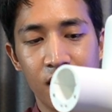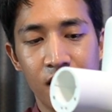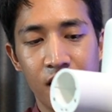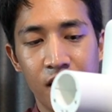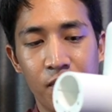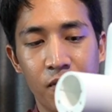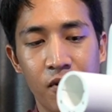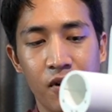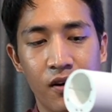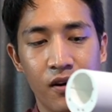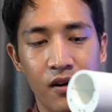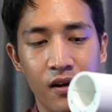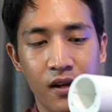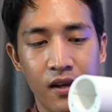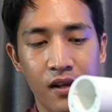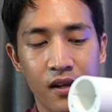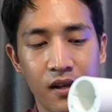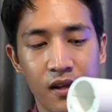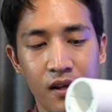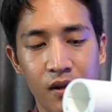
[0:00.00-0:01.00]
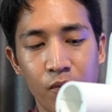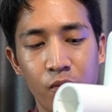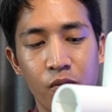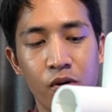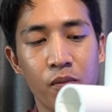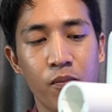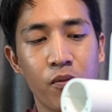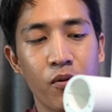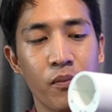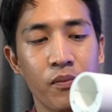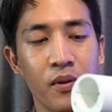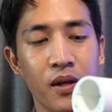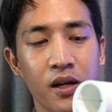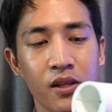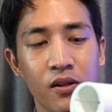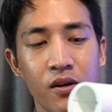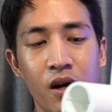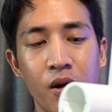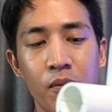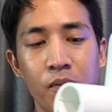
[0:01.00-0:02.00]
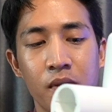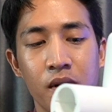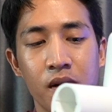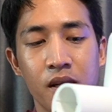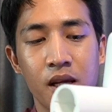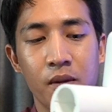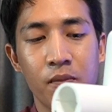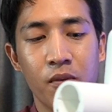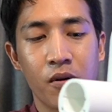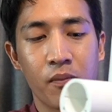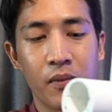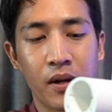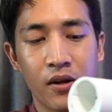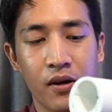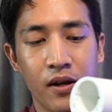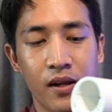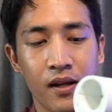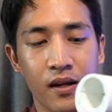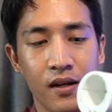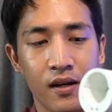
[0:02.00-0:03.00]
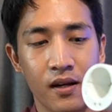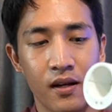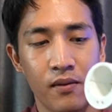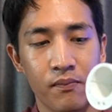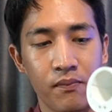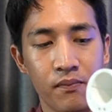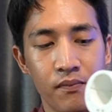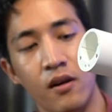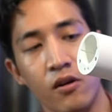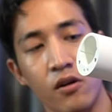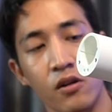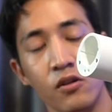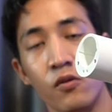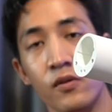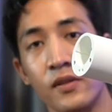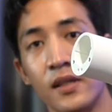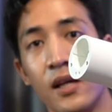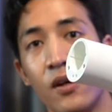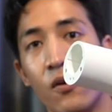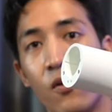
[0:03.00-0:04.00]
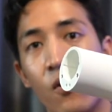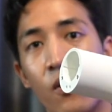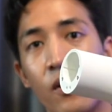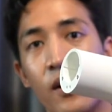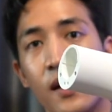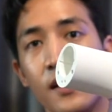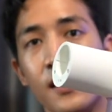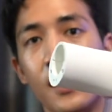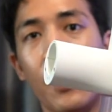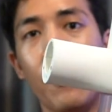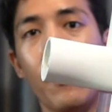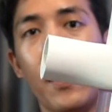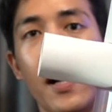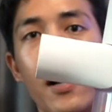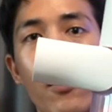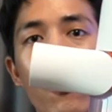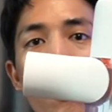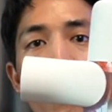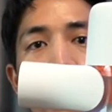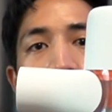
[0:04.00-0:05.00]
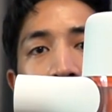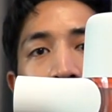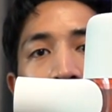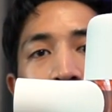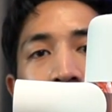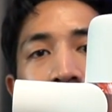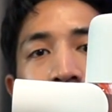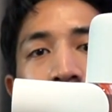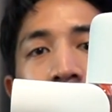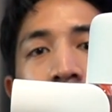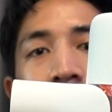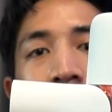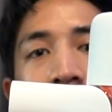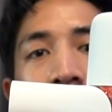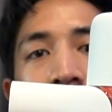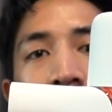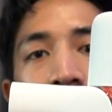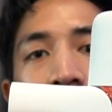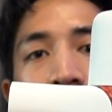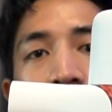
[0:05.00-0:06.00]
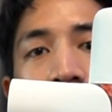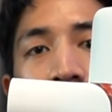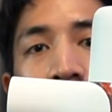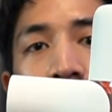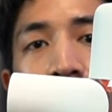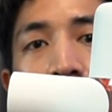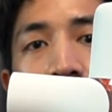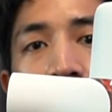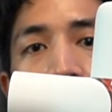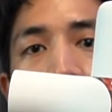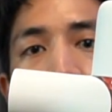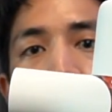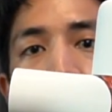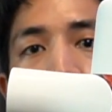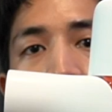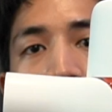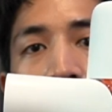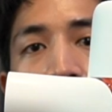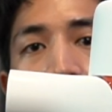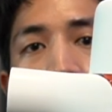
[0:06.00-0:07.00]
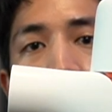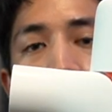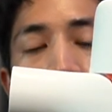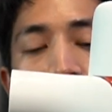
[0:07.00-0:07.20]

เรียบร้อย พวกผมนี่ก็ต้องเอามือหยิบออกมาหน่อยนะครับ แล้วก็ตัวไซโคนเนี่ยสามารถเอาออกมาทำความสะอาดได้เลย ก็แค่บิดจึ๊บ